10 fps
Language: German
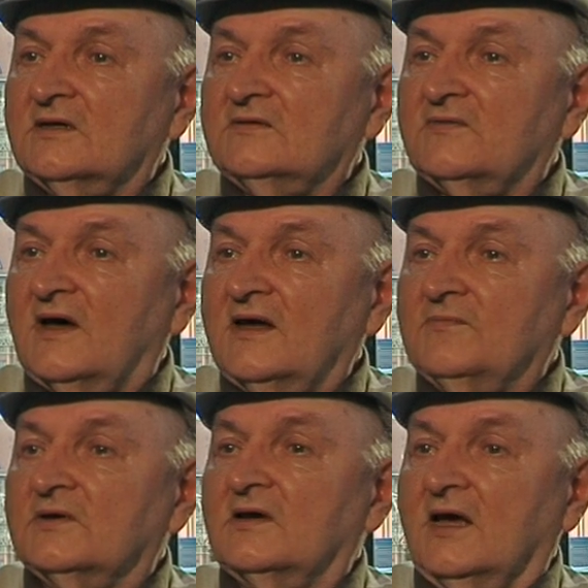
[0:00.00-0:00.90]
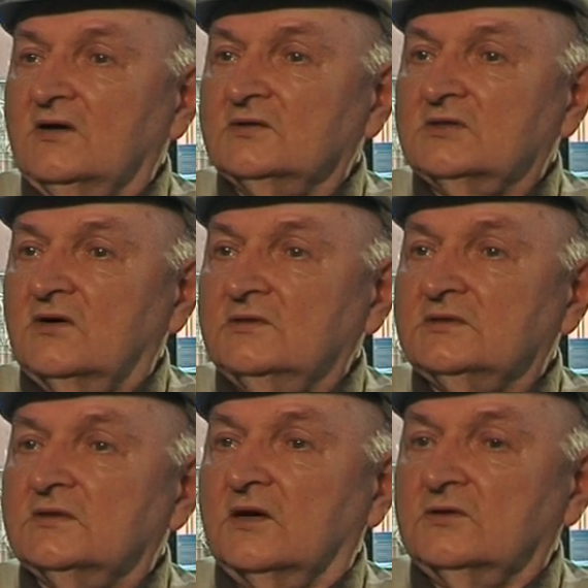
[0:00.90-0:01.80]
Das war ein
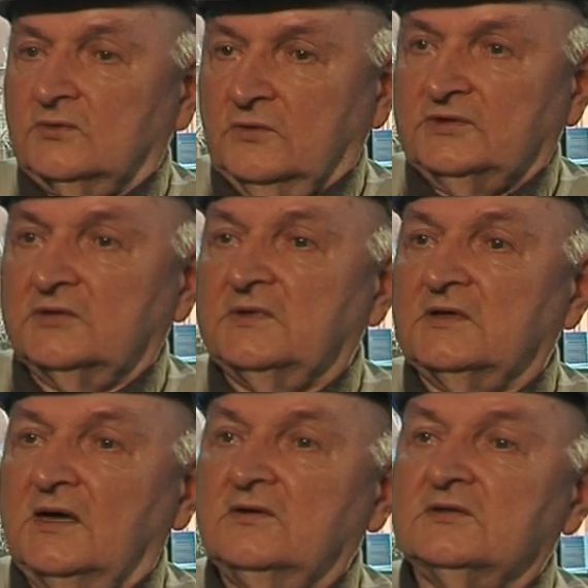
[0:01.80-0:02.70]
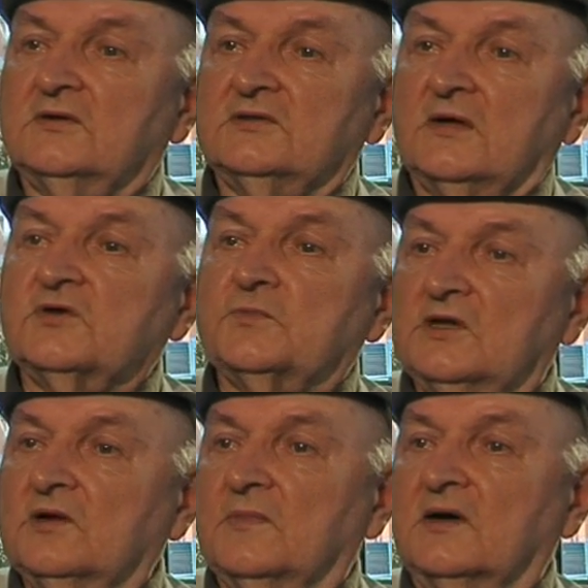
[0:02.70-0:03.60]
Bekleidungshaus, ein ganz großes Bekleidungshaus am
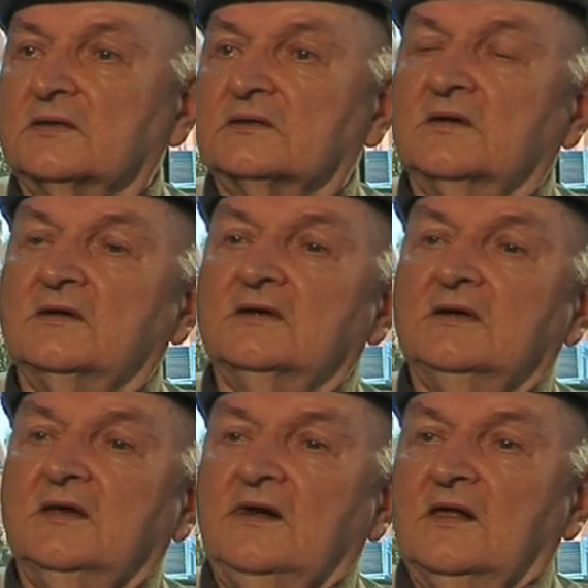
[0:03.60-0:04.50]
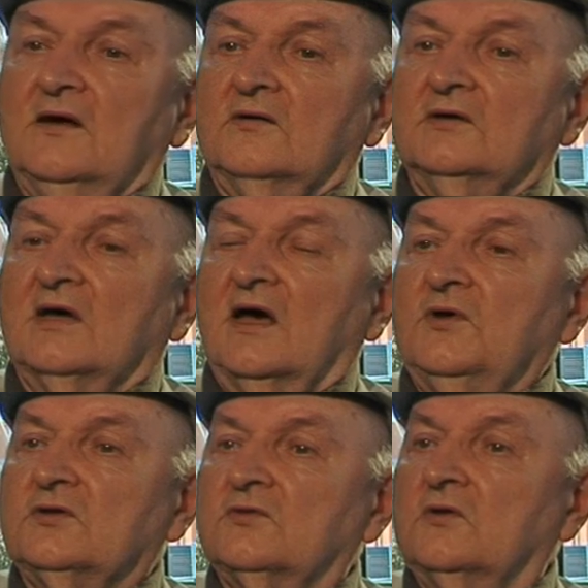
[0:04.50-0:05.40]
Spittelmarkt, ja? Und da
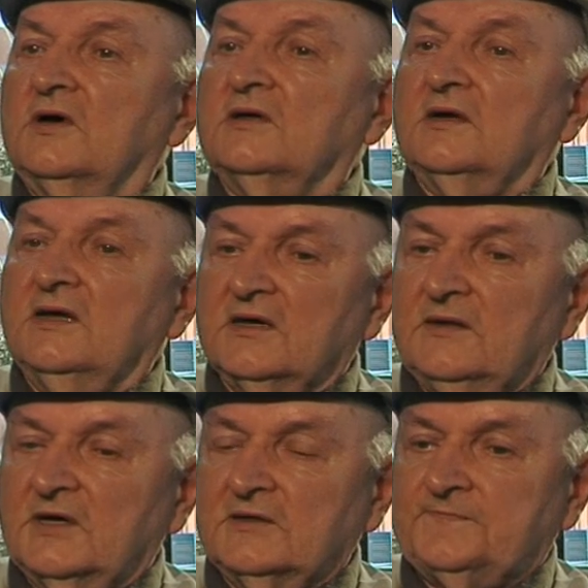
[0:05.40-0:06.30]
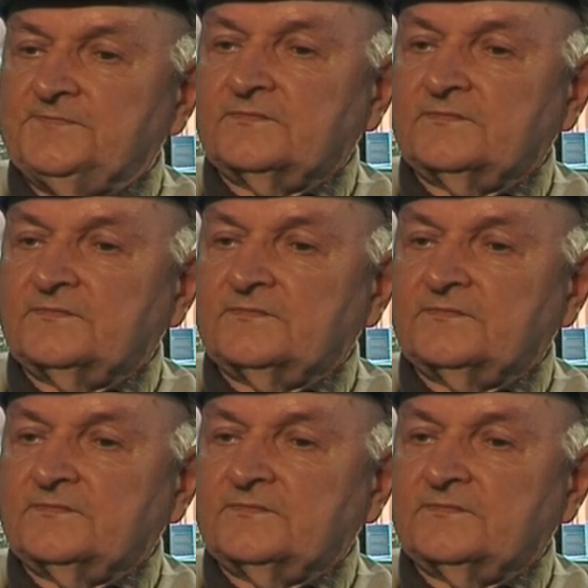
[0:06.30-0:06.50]
habe ich dann noch meine Lehre gemacht